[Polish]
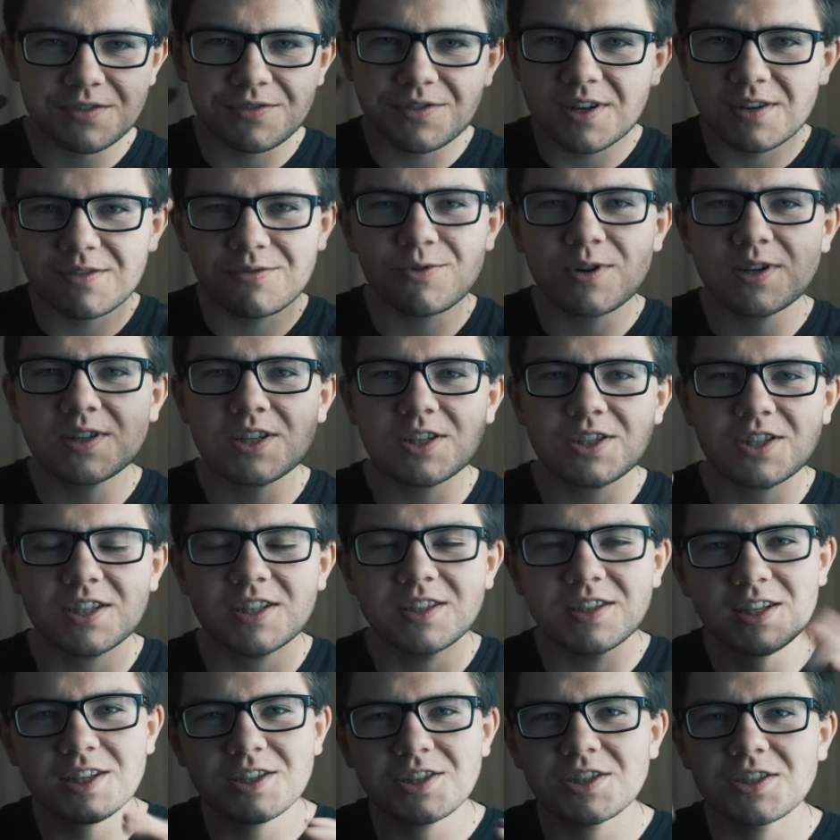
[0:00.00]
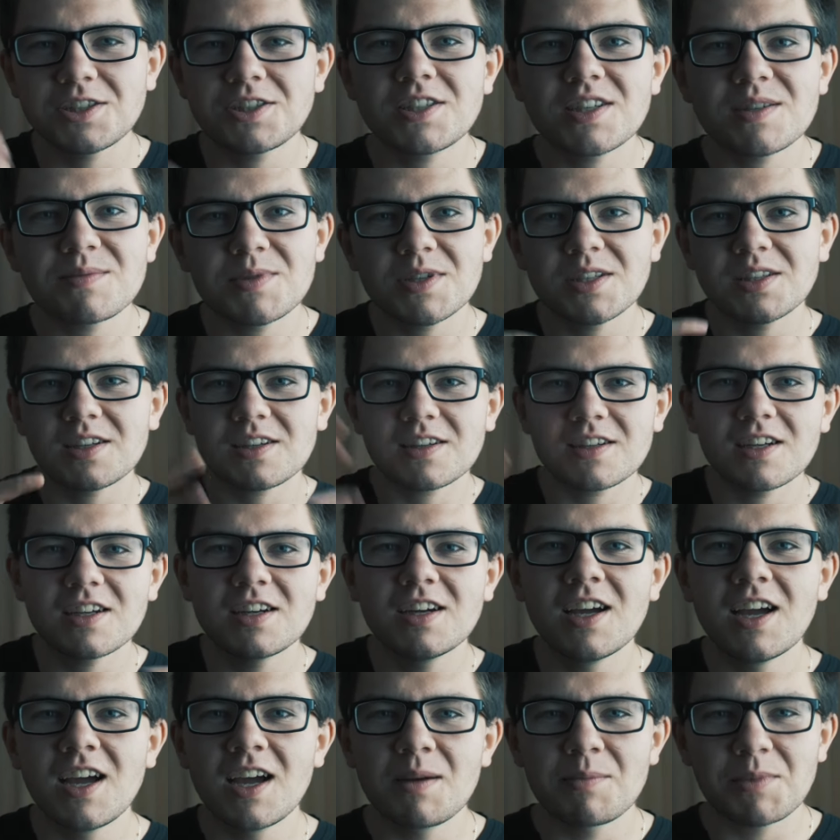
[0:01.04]
chwilę włącza się inna część ciebie i
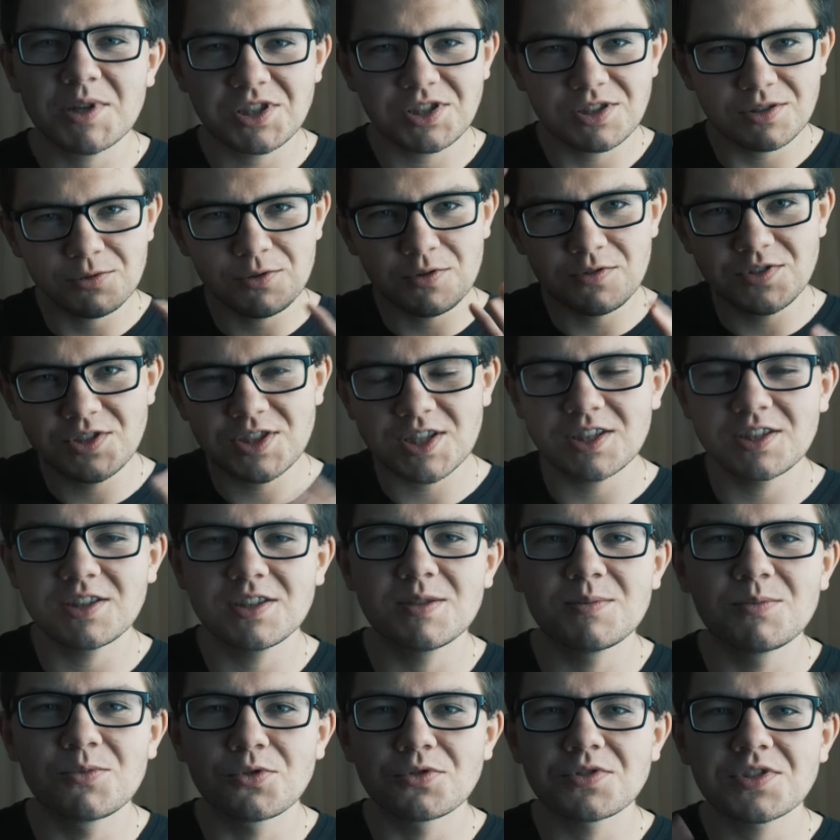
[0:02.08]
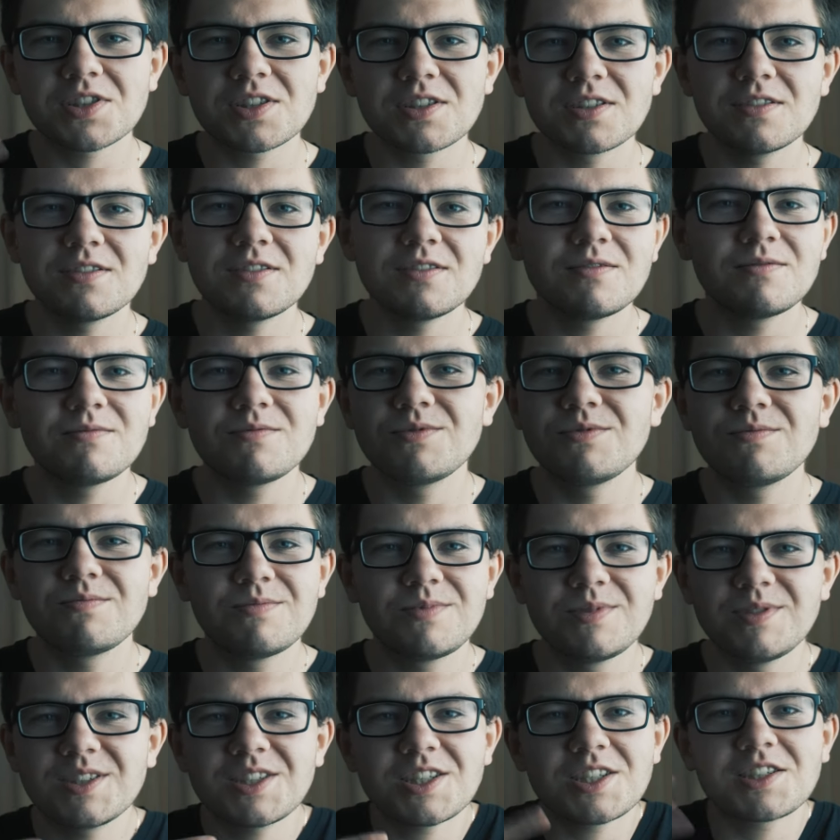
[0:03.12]
nagle masz całkowicie inny mózg i
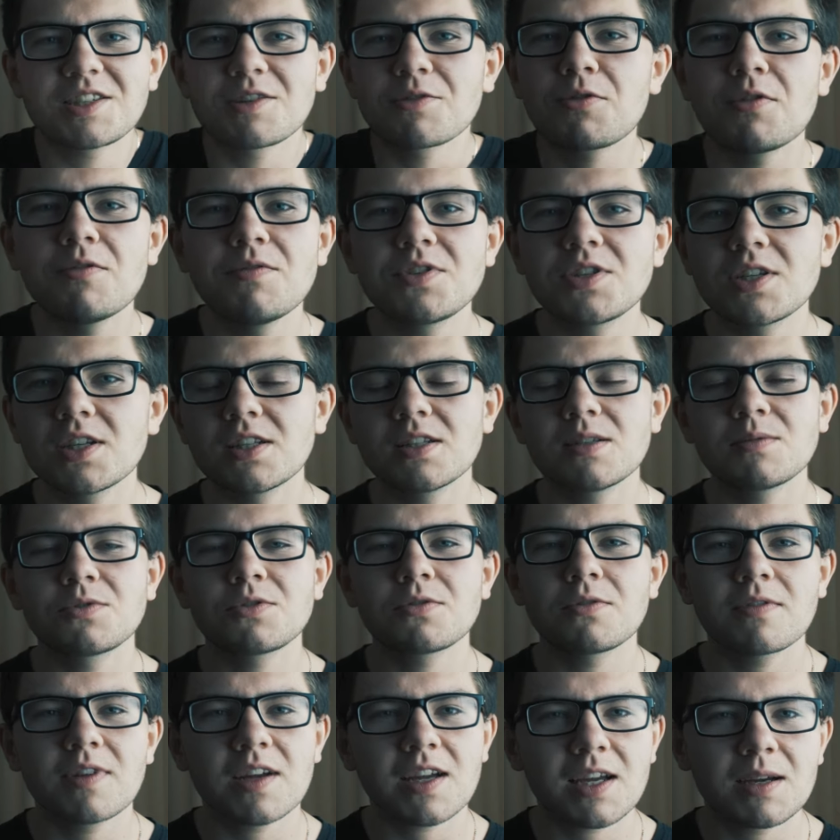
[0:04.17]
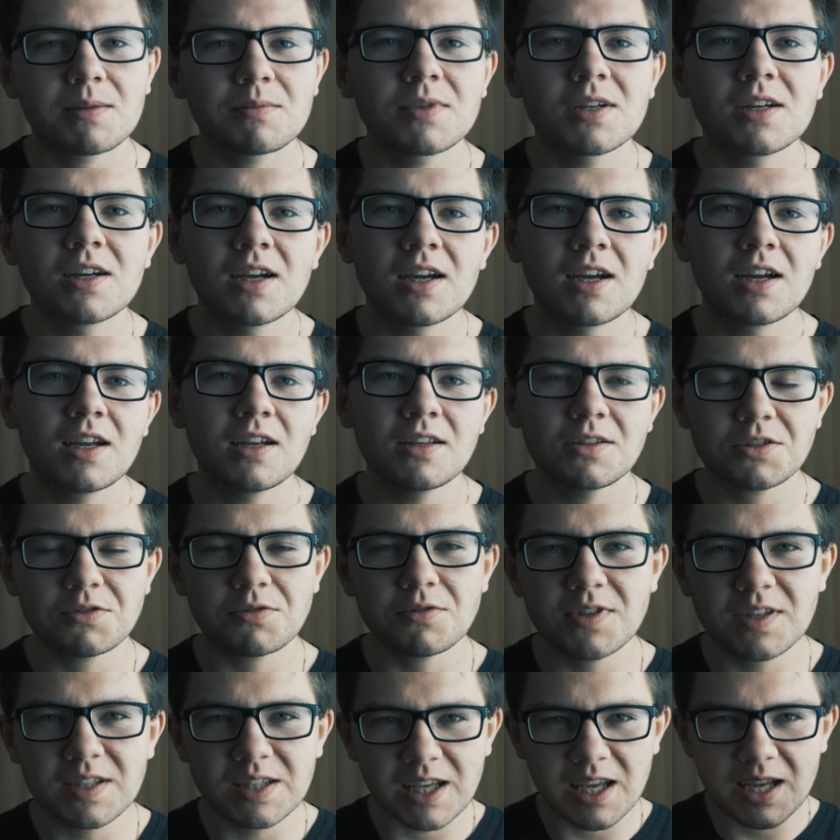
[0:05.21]
jesteś całkowicie innym człowiekiem.
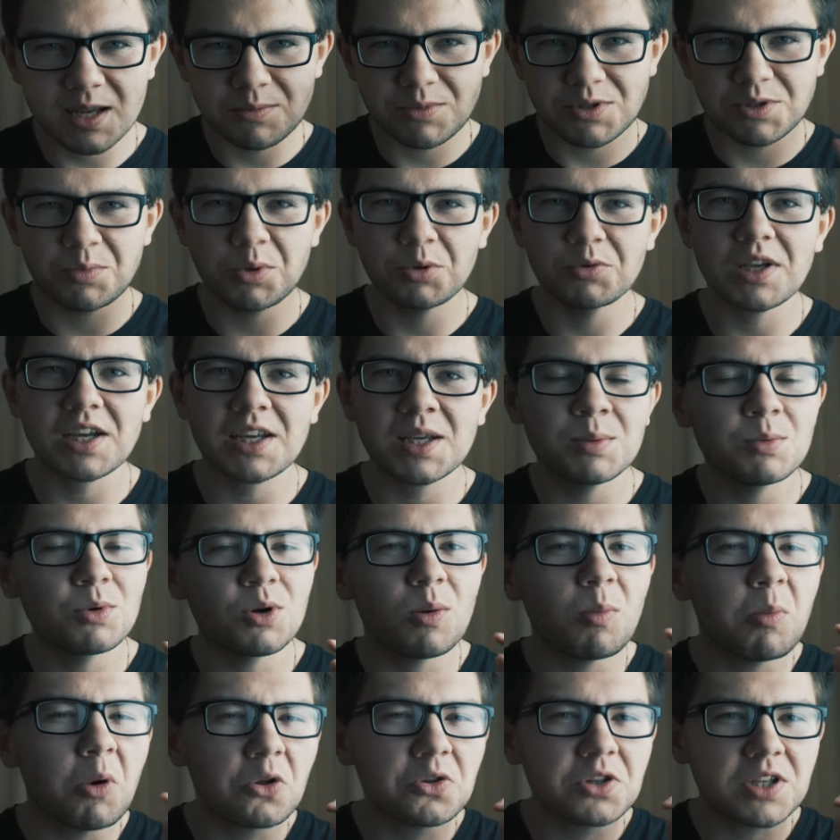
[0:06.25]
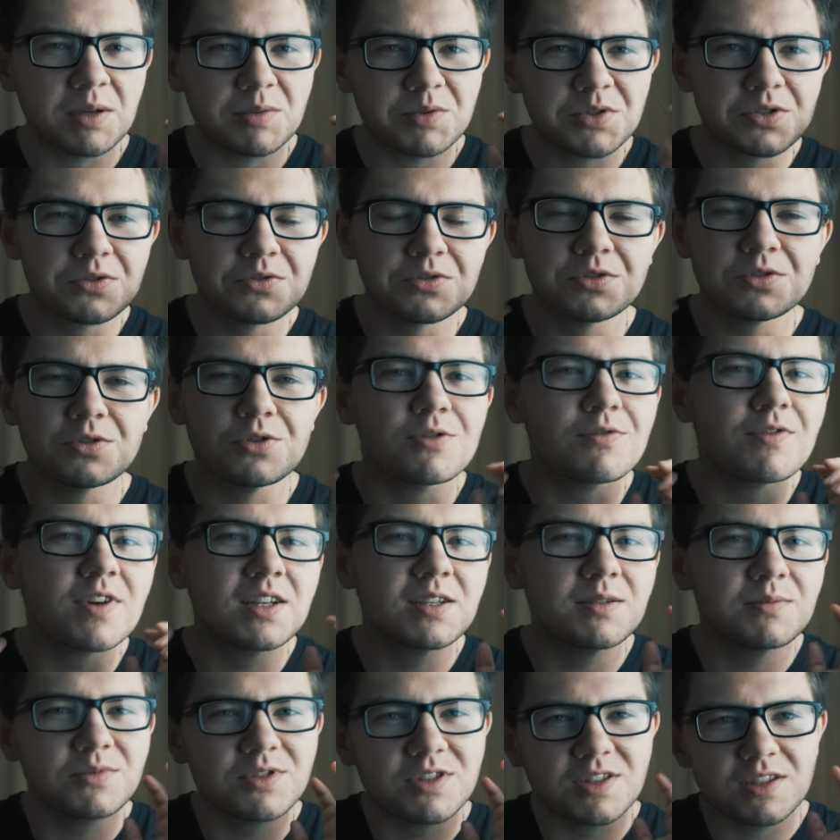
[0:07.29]
Dosłownie tak jakbyś był takim robotem
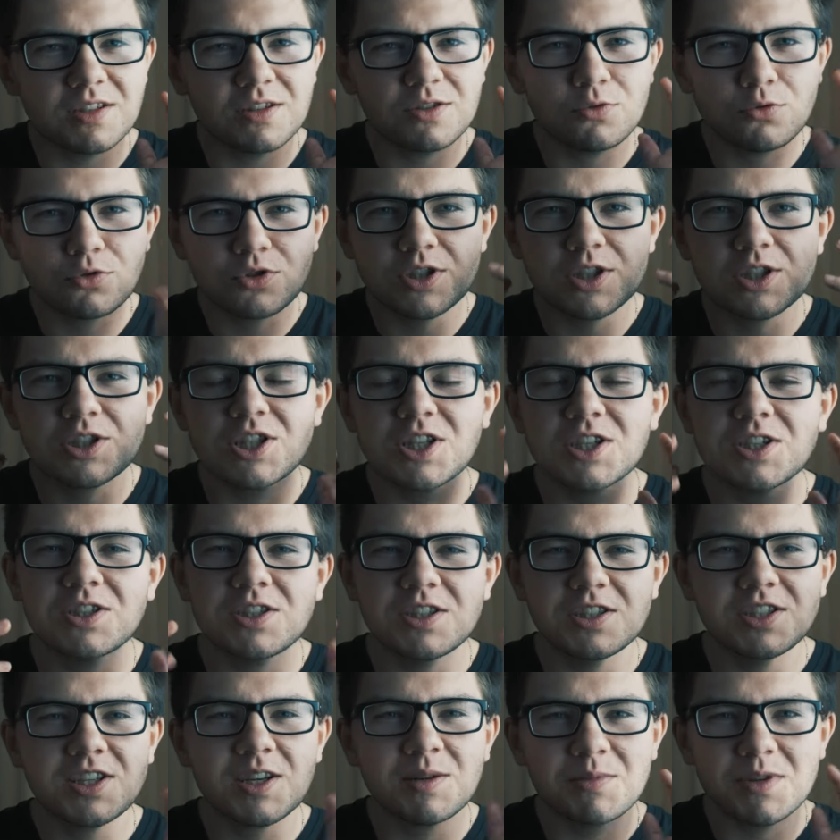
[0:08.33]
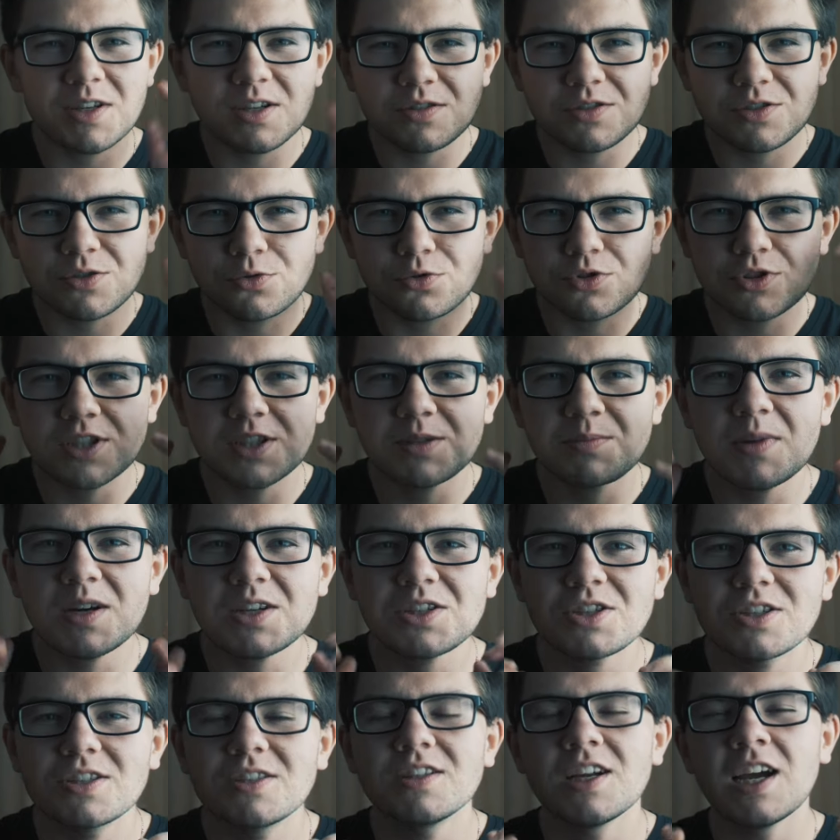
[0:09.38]
skonstruowanym z różnych części ciebie, z różnych
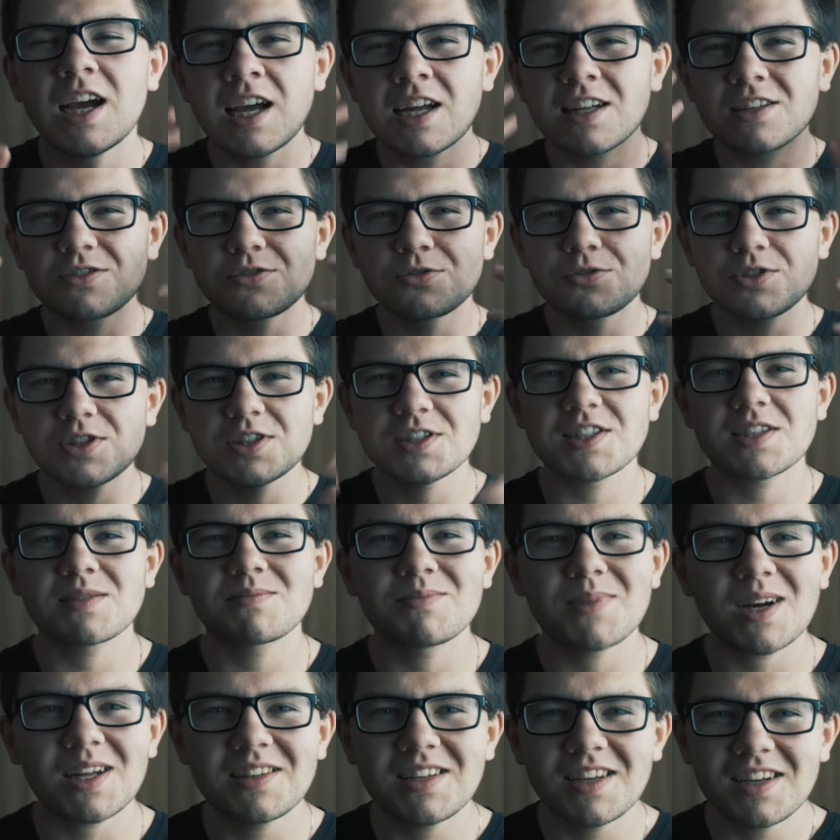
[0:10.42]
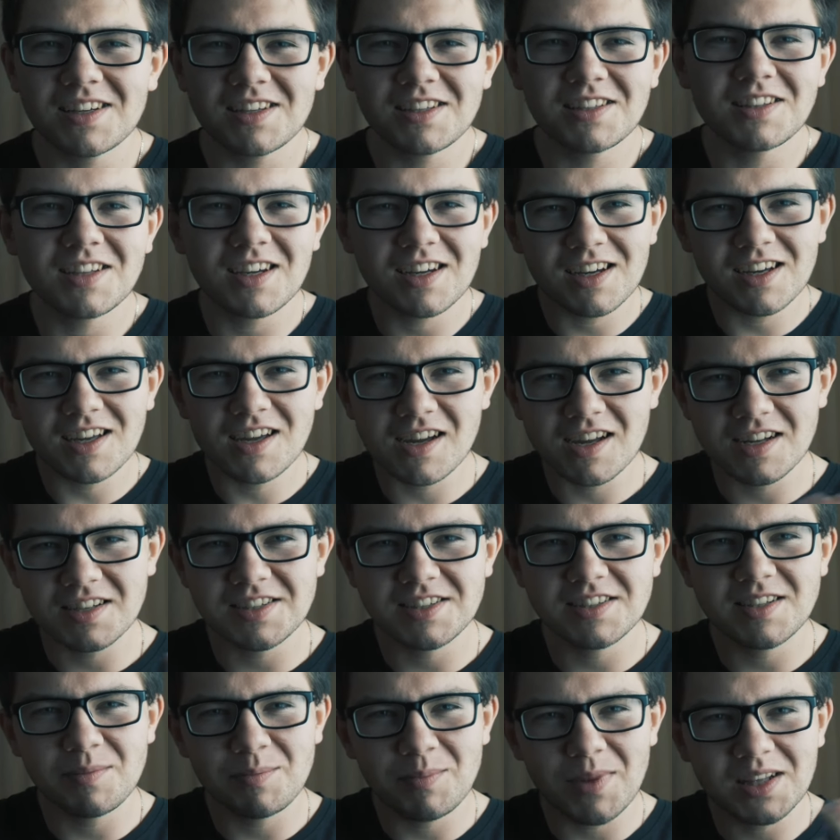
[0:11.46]
maszyn, z różnych zębatek i taka jaka
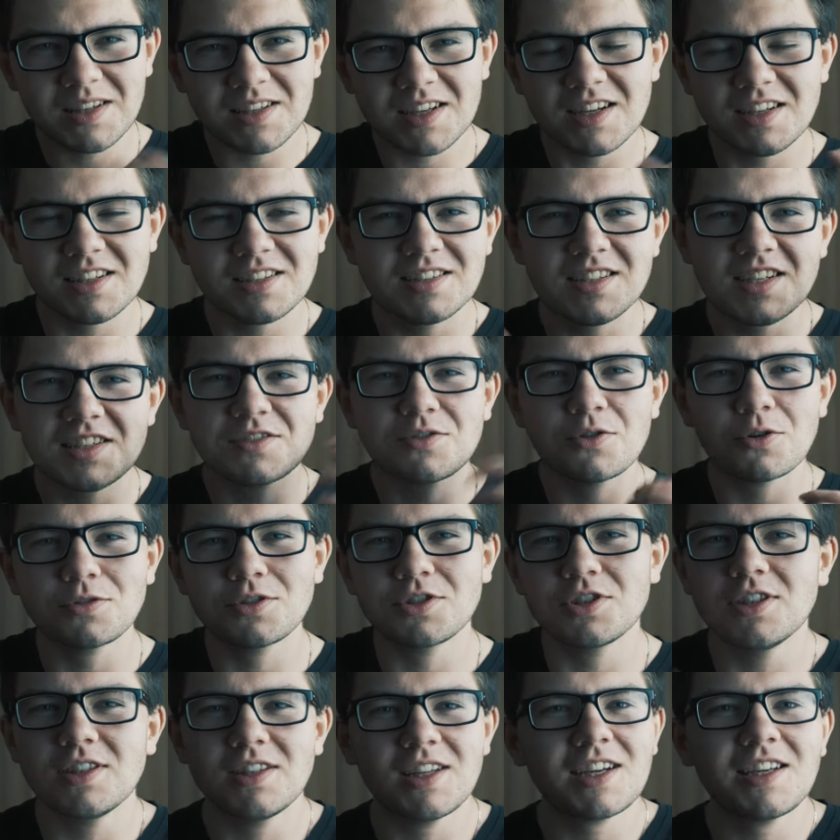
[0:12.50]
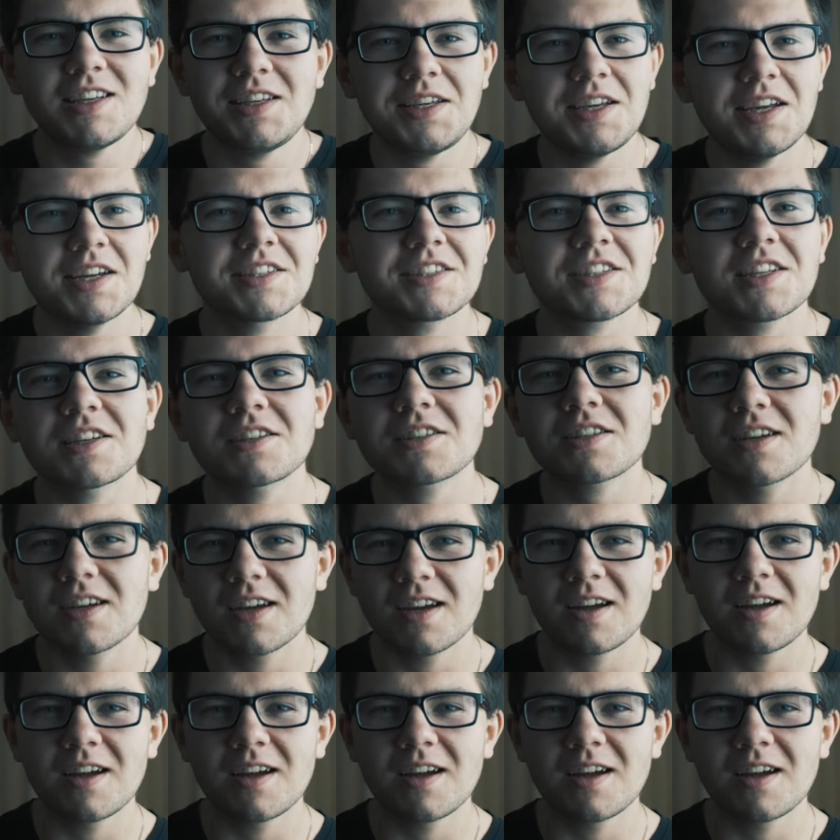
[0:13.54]
zębatka zaskoczy, taki jesteś.